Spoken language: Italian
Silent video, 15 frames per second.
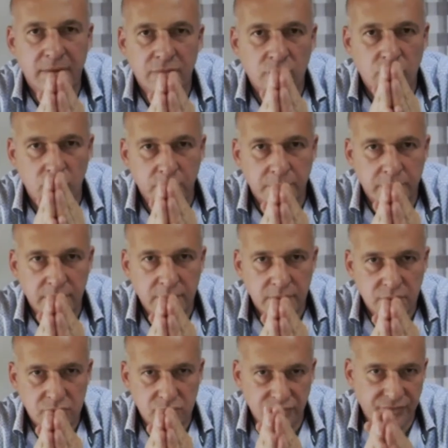un gruppo
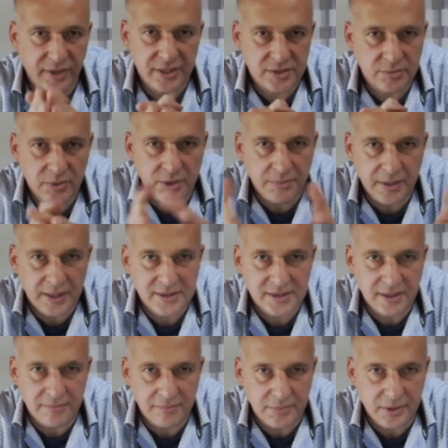su Facebook, per
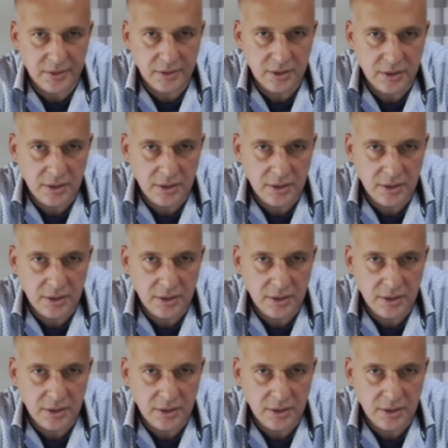esempio,